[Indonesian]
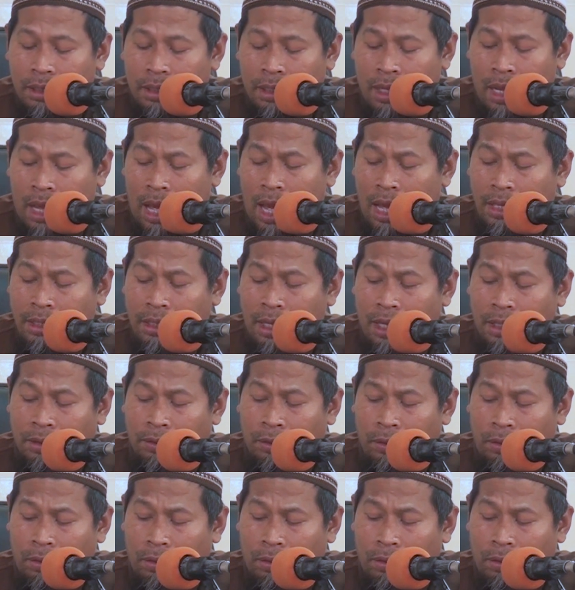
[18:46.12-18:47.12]
la
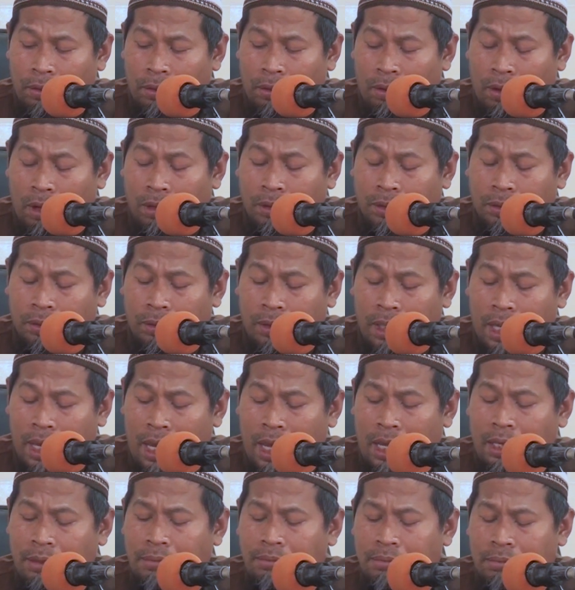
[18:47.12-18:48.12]
yadhurru
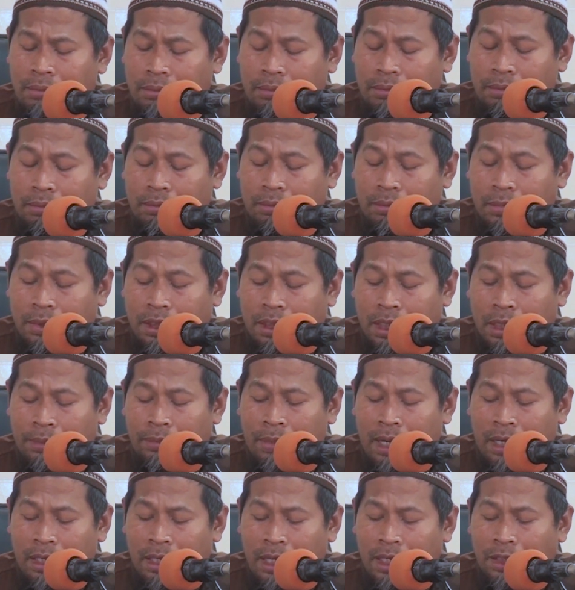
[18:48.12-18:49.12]
rajulan di
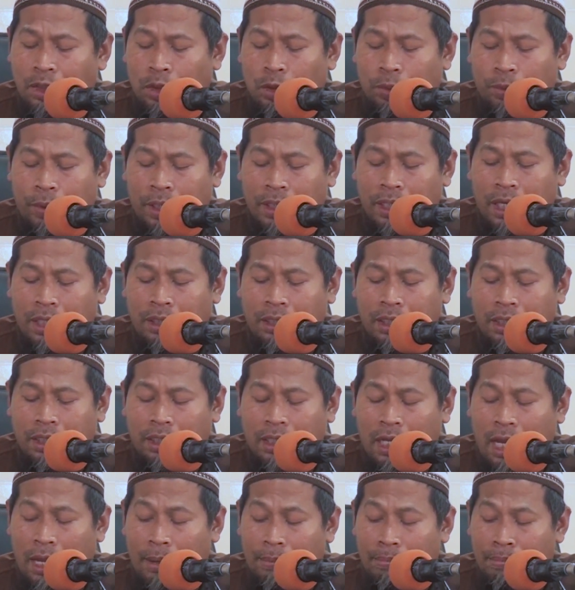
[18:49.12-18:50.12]
mana supaya
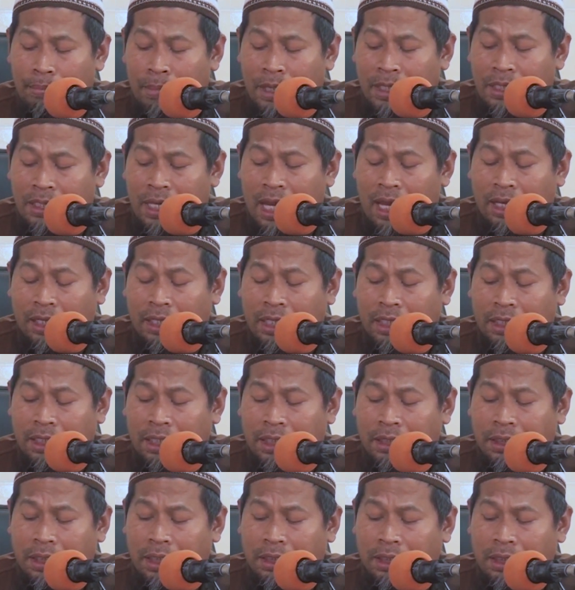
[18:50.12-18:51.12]
tidak
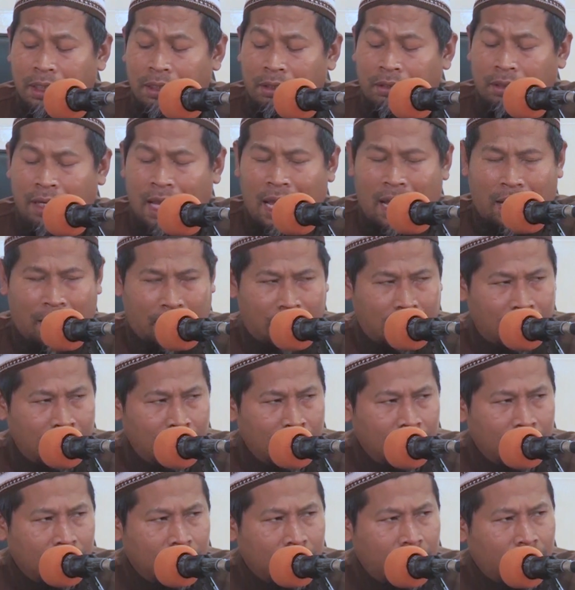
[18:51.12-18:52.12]
menyakiti seseorang,
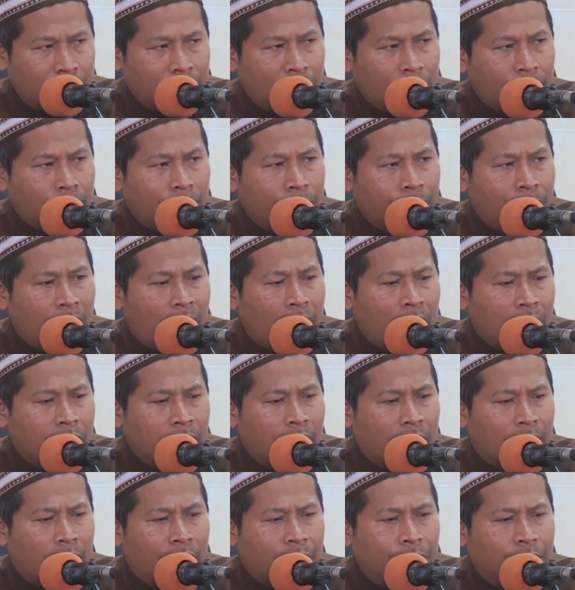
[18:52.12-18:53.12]
tidak
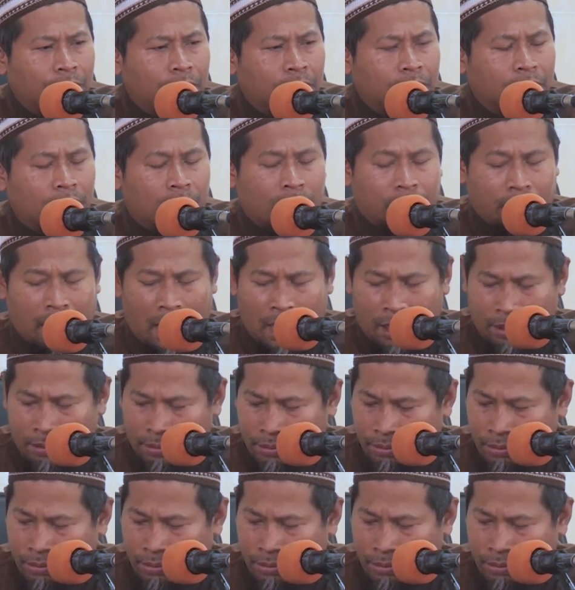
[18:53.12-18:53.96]
membahayakan seseorang.